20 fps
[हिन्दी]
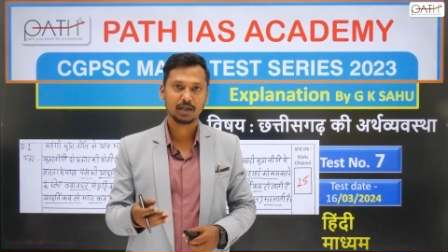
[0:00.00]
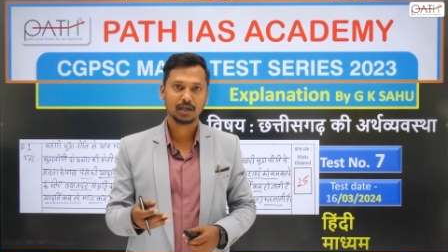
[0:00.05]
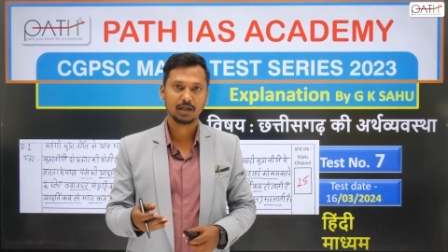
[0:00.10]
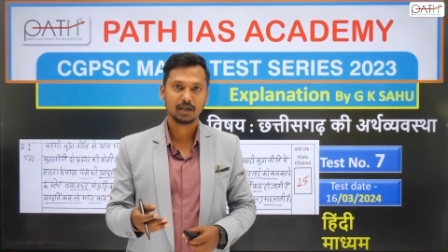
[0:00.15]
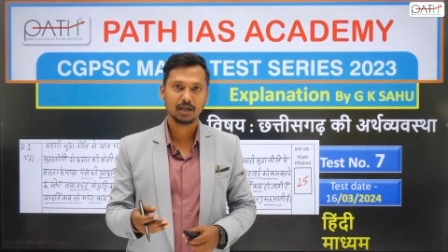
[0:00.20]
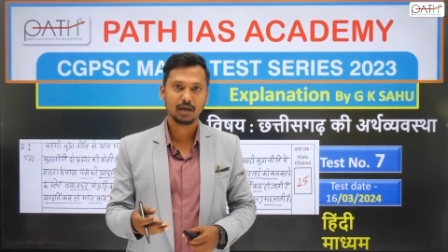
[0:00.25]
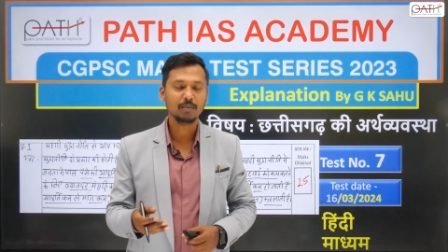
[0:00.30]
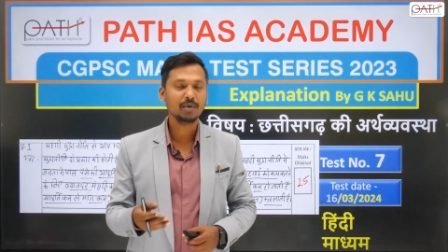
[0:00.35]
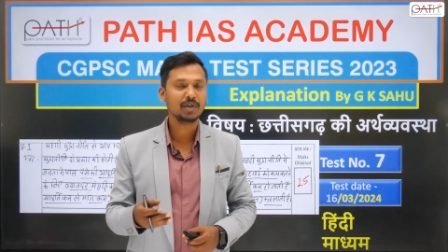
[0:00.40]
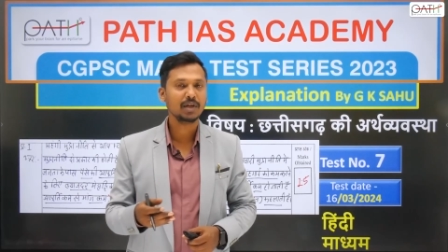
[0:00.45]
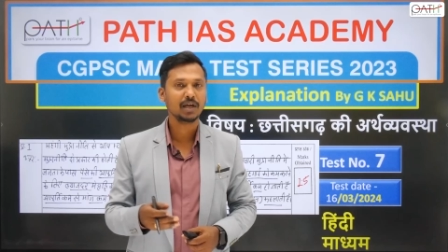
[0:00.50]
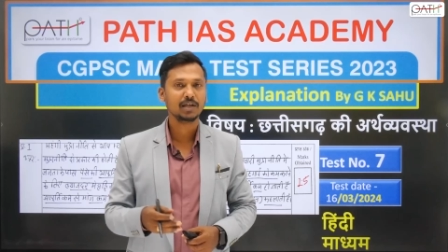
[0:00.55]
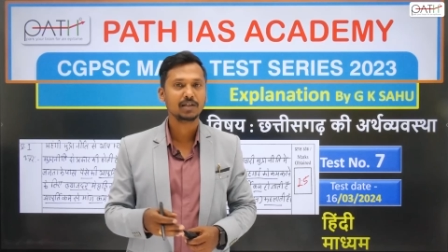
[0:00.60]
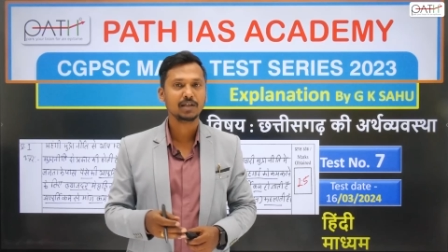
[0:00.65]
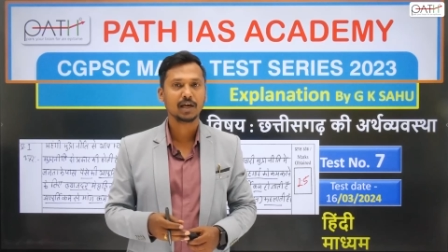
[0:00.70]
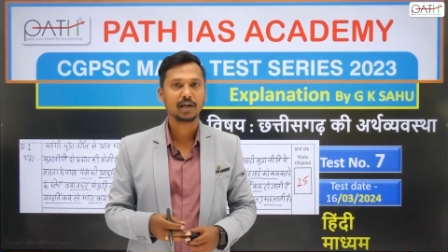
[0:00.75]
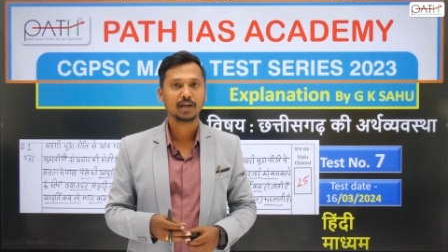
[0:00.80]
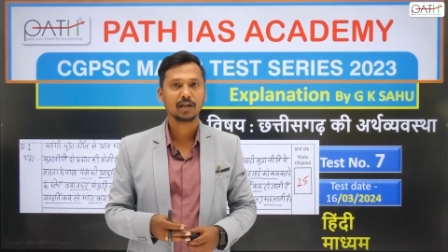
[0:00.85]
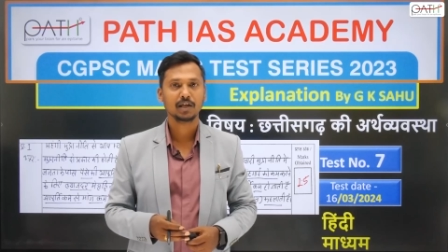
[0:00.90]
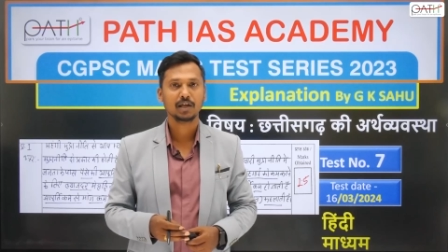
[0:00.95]
कमी रह
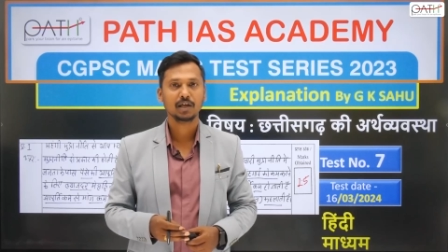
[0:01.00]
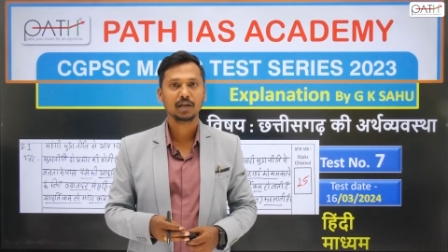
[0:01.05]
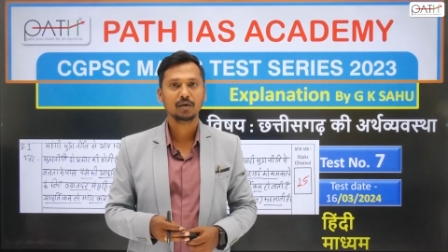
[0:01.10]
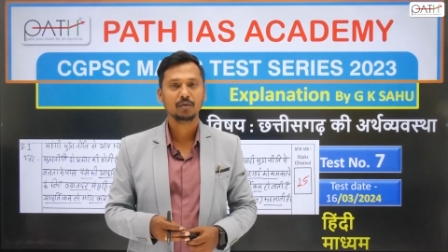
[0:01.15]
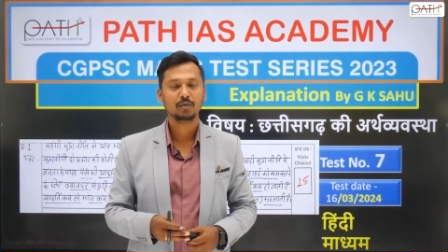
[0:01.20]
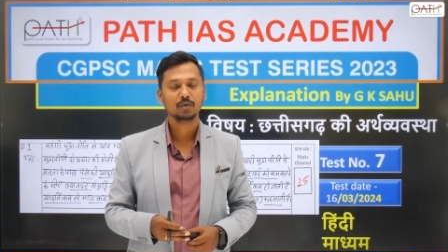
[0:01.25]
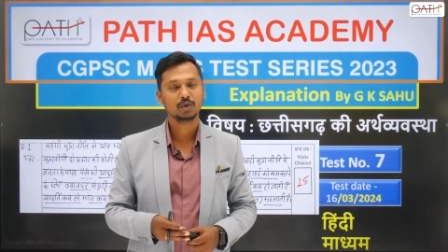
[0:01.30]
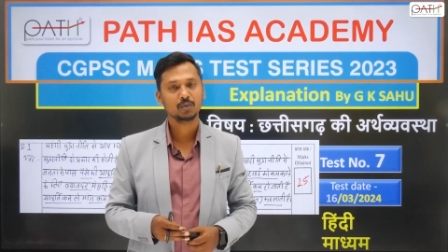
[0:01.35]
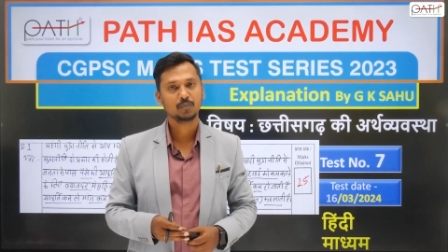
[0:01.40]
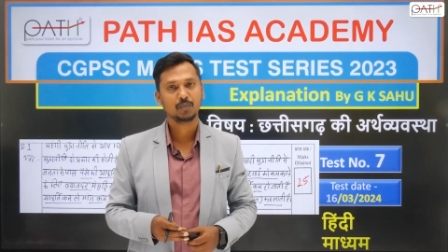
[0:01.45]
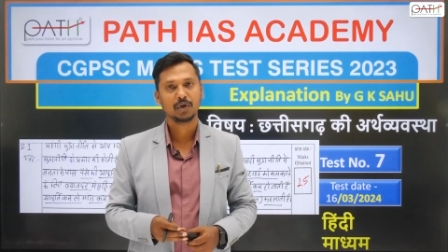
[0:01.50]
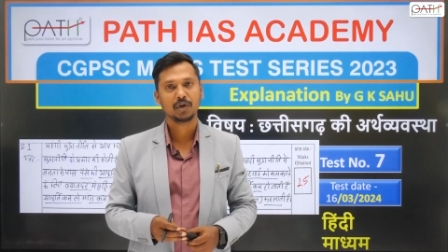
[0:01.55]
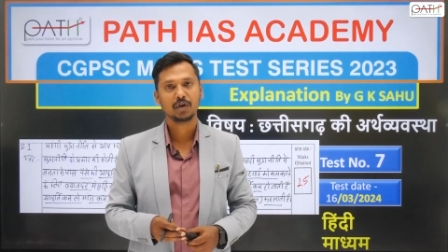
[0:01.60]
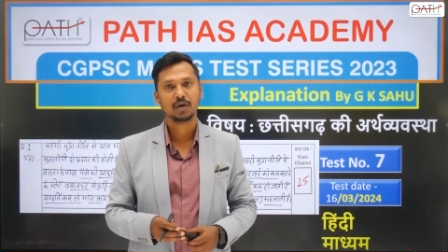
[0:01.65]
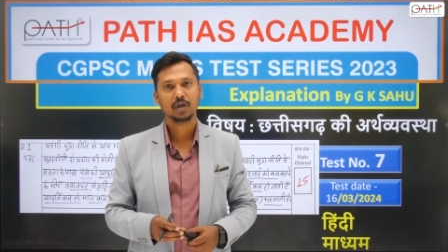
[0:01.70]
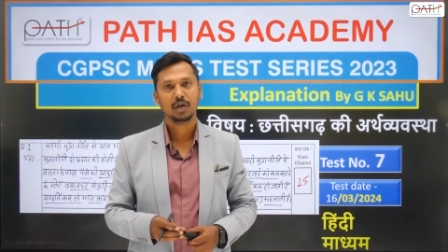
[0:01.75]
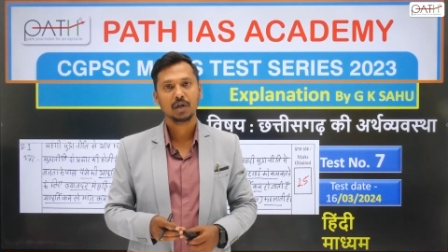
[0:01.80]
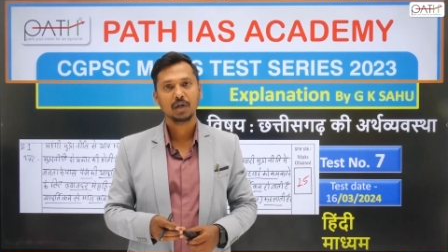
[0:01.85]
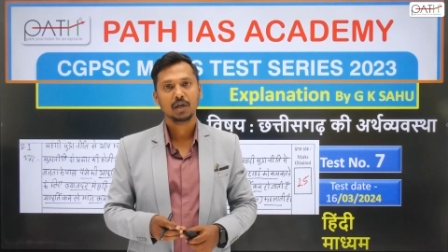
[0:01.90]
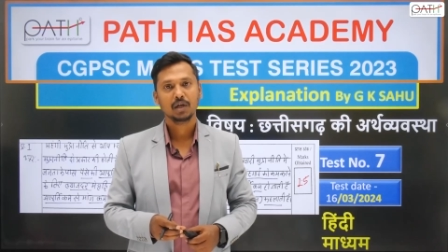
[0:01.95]
जा रही है उस पर
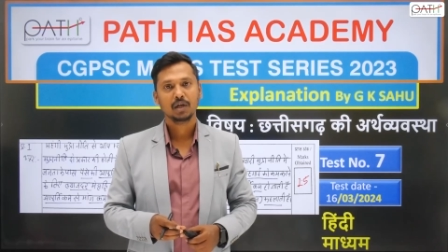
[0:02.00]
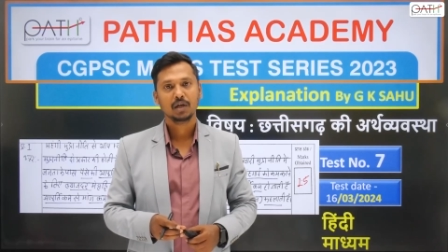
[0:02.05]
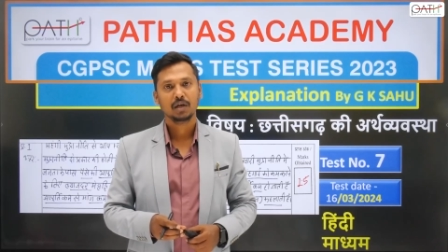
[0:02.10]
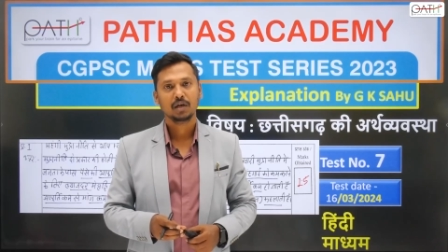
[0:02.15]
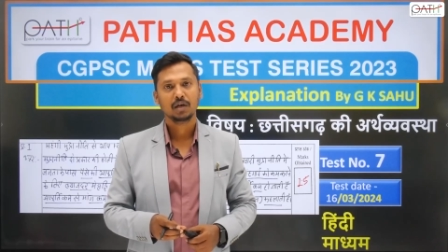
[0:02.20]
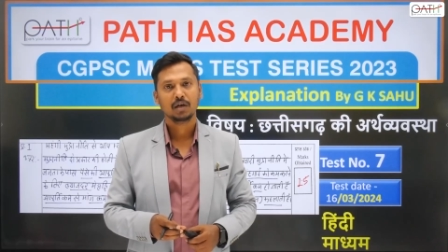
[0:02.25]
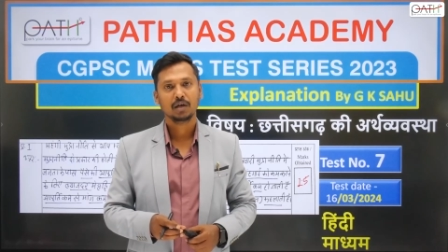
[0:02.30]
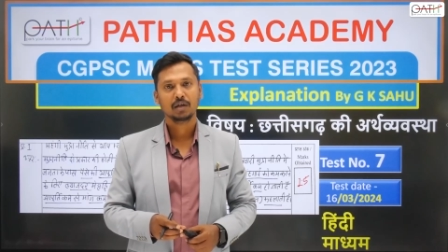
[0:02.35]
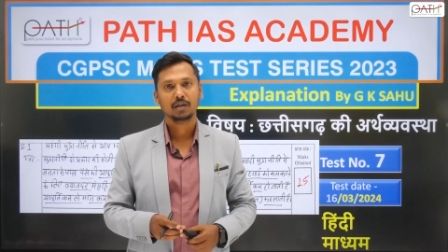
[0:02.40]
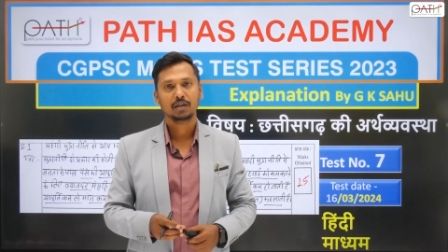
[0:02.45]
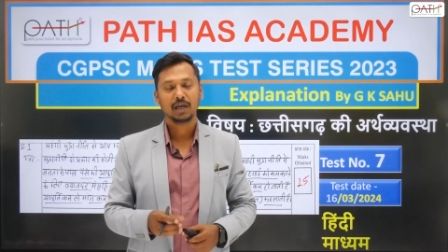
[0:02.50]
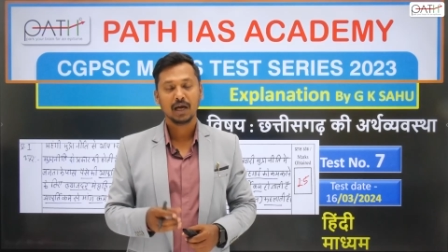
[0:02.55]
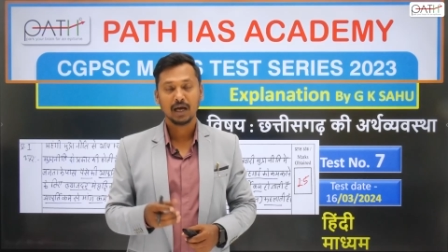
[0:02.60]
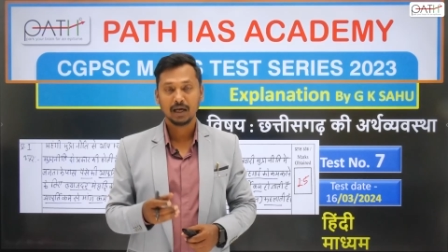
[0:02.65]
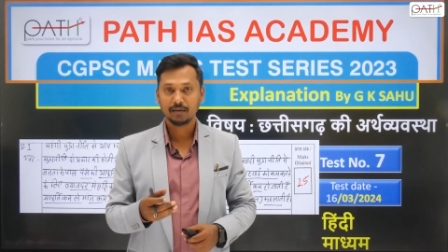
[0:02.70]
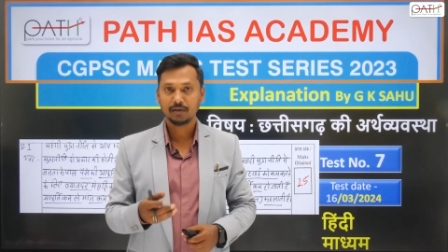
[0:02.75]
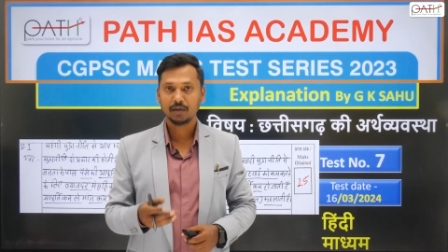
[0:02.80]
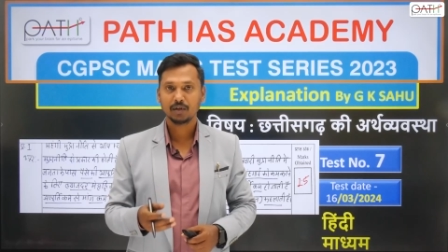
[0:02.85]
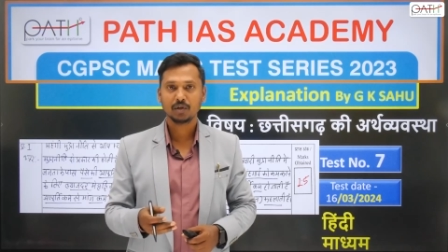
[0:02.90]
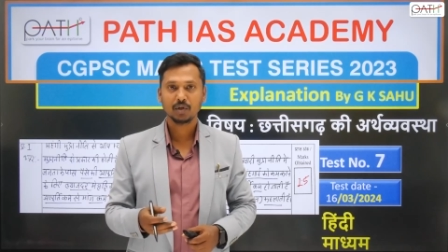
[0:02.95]

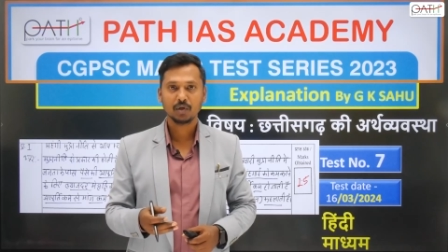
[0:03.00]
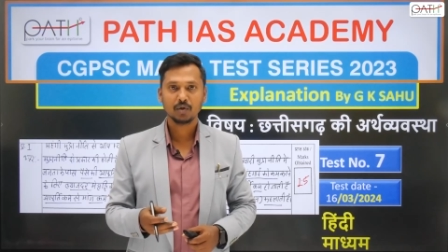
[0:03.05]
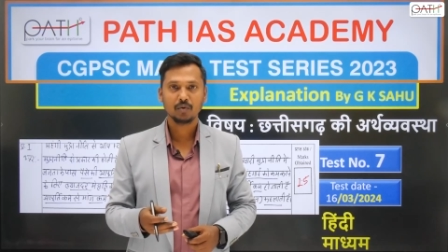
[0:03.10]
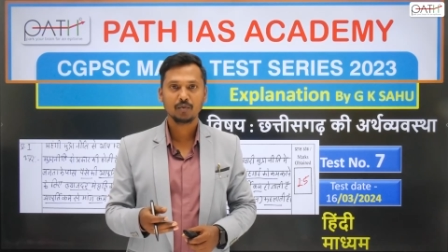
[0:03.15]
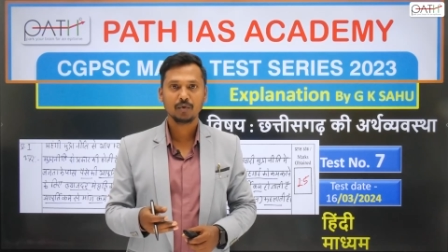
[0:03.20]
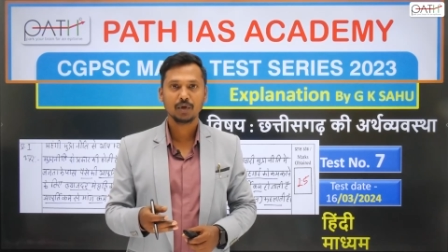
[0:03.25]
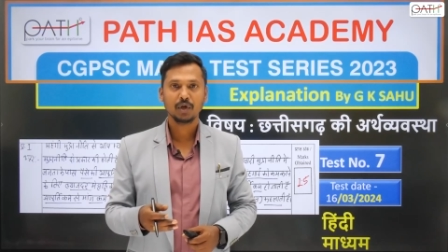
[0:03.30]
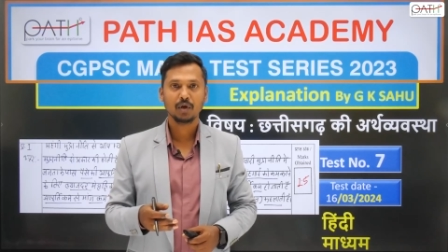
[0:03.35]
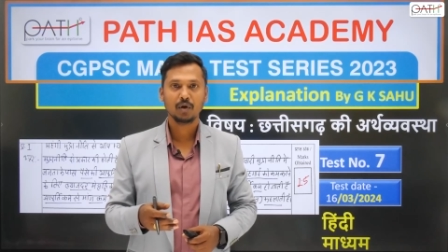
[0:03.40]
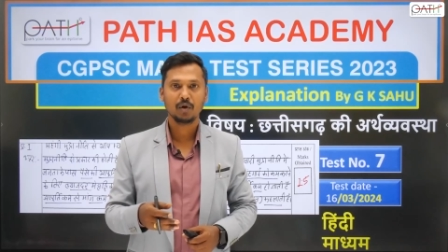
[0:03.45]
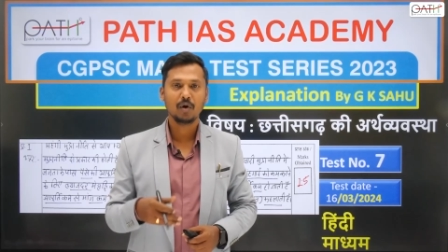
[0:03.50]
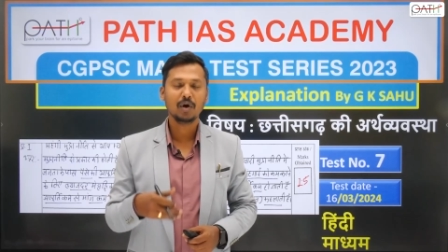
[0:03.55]
ध्यान देते हुए